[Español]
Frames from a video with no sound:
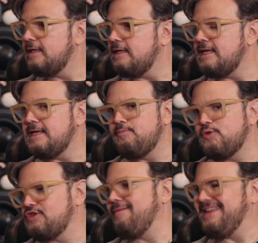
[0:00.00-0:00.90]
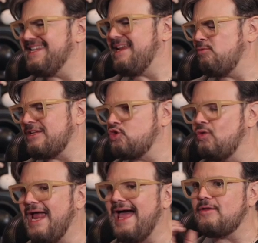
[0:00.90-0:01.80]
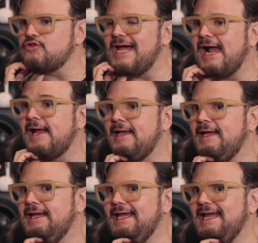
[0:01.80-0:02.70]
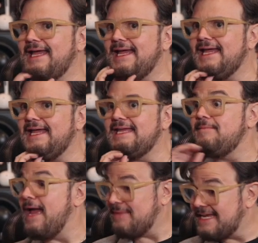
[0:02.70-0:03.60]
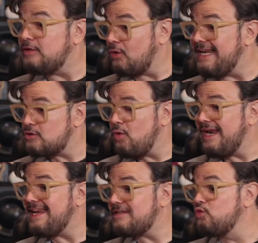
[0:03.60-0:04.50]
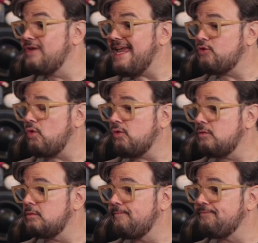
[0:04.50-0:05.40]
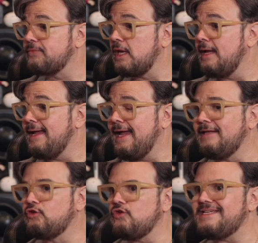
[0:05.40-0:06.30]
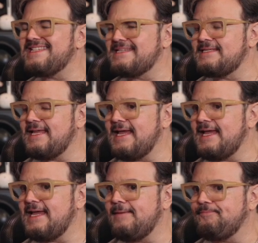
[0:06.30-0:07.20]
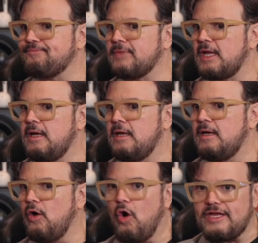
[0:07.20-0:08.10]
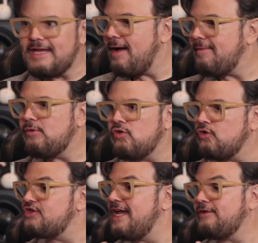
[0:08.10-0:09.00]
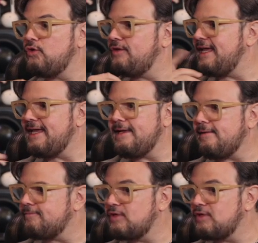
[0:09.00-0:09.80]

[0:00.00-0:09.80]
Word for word: Y pues la verdad sí era una chulada, o sea, eh, y mi amiguito de la escuela era su nieto, entonces, este, oye, va a haber un concierto de